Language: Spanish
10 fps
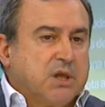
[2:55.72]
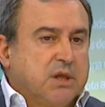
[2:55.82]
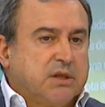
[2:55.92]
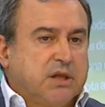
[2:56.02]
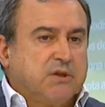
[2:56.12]

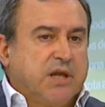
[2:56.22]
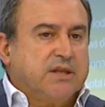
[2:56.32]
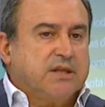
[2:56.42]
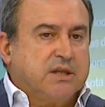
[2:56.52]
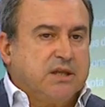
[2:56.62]

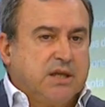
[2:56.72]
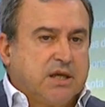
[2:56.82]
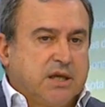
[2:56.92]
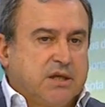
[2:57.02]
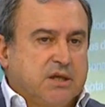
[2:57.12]
entendí
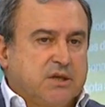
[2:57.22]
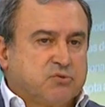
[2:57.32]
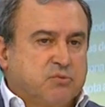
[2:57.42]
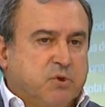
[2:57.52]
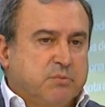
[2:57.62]
que en
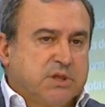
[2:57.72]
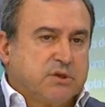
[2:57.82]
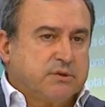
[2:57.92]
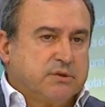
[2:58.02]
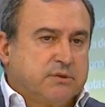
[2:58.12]
su
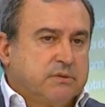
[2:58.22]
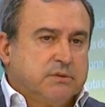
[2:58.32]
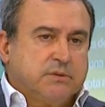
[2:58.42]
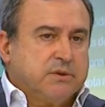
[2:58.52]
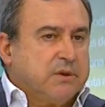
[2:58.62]
momento
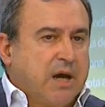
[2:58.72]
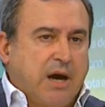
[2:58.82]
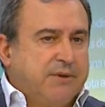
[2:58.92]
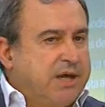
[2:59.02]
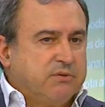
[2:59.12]

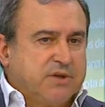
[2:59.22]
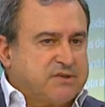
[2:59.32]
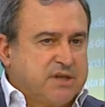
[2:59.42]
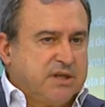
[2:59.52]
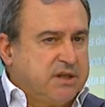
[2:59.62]
habían una
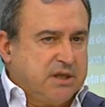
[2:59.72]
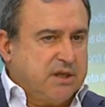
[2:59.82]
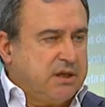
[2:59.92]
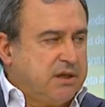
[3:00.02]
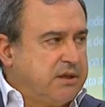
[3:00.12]
serie
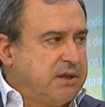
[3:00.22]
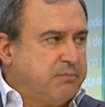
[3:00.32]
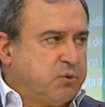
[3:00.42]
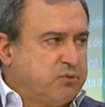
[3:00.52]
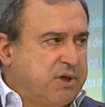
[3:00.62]
de,
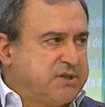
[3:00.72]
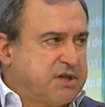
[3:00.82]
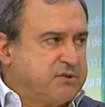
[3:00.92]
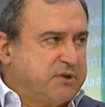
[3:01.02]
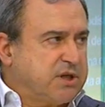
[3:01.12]

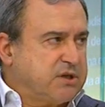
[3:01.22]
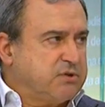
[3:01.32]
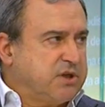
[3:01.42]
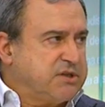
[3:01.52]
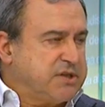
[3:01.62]
puntualizaciones que
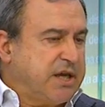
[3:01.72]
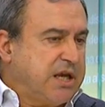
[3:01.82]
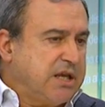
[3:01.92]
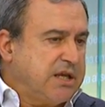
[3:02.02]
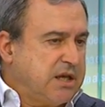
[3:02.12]
yo le hice a
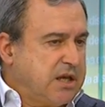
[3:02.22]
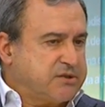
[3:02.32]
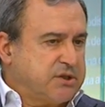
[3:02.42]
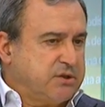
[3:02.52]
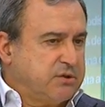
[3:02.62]
él y él
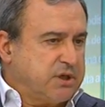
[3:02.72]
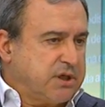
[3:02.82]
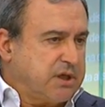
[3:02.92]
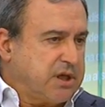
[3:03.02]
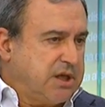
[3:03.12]
accedió
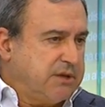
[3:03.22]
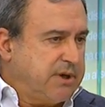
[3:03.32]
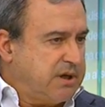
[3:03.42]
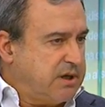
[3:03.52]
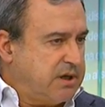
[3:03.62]
que, él
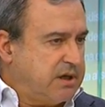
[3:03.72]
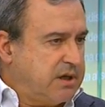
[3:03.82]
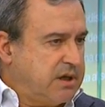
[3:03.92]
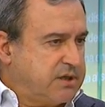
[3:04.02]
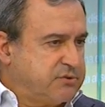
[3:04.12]
iba a,